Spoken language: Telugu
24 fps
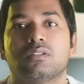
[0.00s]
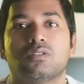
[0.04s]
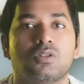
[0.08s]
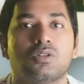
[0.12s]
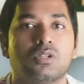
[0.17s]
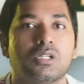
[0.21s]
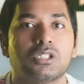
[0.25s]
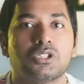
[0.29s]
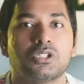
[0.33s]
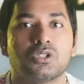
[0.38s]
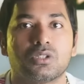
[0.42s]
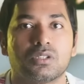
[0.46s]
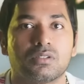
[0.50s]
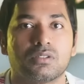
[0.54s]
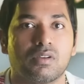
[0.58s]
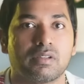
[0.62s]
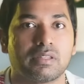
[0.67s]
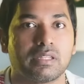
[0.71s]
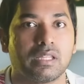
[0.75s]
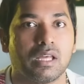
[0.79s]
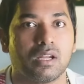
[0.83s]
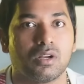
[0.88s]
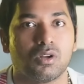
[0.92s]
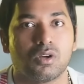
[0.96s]
కొట్టించుకున్న
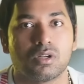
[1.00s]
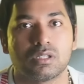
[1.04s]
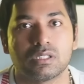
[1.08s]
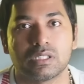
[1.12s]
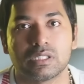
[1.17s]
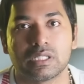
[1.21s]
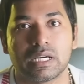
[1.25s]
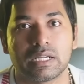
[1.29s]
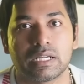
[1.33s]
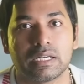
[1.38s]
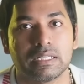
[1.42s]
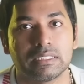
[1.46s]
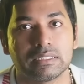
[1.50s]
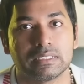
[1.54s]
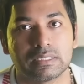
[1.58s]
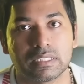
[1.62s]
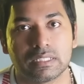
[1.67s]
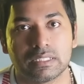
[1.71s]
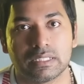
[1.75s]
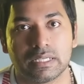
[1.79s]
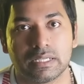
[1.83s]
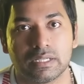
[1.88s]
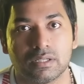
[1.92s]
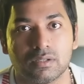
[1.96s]
వ్యక్తి అల్లు అర్జున్ గారిని
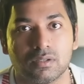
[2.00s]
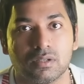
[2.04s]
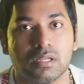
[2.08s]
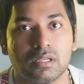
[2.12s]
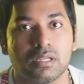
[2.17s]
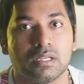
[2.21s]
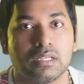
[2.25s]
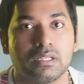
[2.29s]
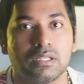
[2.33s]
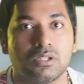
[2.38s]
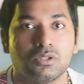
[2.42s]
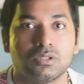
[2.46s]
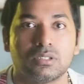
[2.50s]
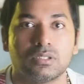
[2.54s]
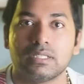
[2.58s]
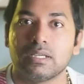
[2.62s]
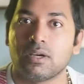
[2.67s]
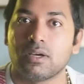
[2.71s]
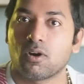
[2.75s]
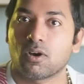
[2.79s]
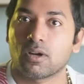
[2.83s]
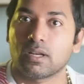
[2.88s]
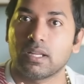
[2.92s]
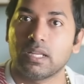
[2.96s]
ఇన్సల్ట్ చేయడం చూసి
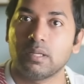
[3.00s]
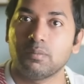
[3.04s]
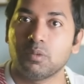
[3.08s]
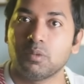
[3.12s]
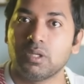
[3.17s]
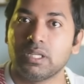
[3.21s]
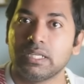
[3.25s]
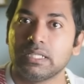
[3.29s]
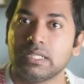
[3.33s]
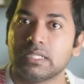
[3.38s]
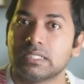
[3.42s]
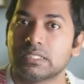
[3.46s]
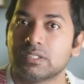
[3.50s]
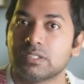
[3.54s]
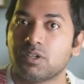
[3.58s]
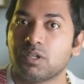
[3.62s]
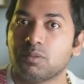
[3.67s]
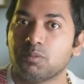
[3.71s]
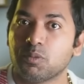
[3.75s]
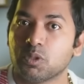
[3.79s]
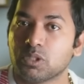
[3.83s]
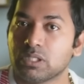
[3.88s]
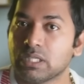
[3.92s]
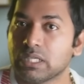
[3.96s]
ఆన్లైన్ బుల్లింగ్
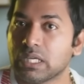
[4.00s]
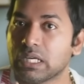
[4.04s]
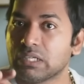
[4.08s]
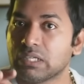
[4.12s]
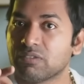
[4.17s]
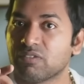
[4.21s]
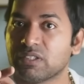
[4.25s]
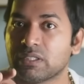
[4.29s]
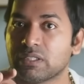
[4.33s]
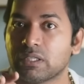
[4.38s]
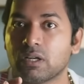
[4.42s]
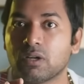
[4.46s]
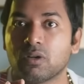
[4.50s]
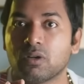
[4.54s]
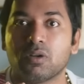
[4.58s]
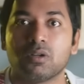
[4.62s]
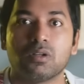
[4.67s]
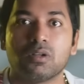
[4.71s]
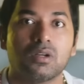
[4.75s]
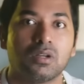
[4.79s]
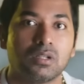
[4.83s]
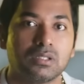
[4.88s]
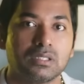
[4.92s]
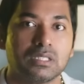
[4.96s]
చేసేవాళ్ళు ముఖ్యంగా ట్విట్టర్లో
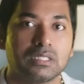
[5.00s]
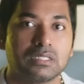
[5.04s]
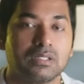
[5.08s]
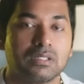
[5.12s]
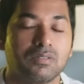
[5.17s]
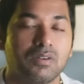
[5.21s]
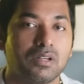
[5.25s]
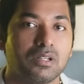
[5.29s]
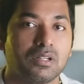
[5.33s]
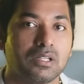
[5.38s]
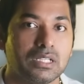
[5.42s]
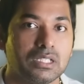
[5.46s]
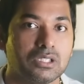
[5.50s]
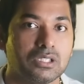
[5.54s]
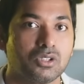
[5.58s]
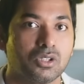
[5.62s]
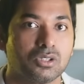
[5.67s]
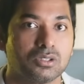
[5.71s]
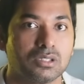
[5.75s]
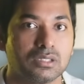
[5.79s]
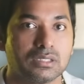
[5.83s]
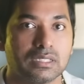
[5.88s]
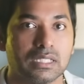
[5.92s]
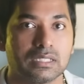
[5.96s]
చేసేవాళ్ళు రీచ్
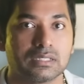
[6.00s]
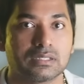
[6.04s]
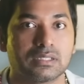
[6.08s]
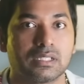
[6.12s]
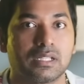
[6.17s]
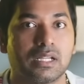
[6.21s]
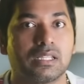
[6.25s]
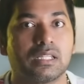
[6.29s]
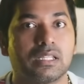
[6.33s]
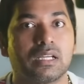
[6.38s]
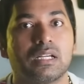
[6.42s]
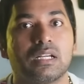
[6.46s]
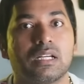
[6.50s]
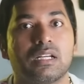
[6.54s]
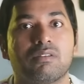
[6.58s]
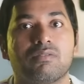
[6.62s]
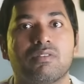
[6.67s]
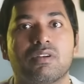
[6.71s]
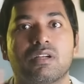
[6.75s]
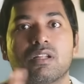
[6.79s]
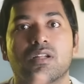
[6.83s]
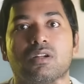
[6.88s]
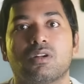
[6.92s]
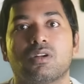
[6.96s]
కోసం చేస్తారు ఎందుకంటే
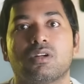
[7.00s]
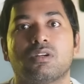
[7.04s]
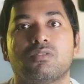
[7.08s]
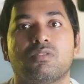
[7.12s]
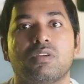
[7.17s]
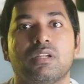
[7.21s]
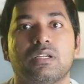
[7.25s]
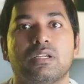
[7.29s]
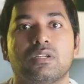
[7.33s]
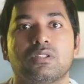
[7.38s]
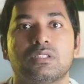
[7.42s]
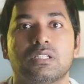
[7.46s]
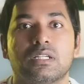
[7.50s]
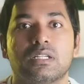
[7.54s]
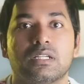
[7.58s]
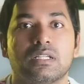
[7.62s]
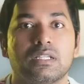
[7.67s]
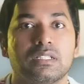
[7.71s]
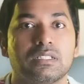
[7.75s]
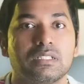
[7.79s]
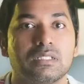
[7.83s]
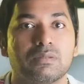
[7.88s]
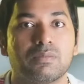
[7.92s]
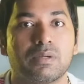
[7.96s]
ట్విట్టర్లో ట్వీట్కి వచ్చిన
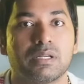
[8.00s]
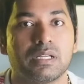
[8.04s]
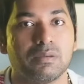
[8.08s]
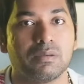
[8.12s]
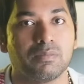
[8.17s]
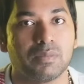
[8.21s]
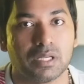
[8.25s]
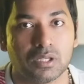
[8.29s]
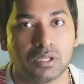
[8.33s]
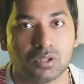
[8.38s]
రీచ్ని బట్టి మనీ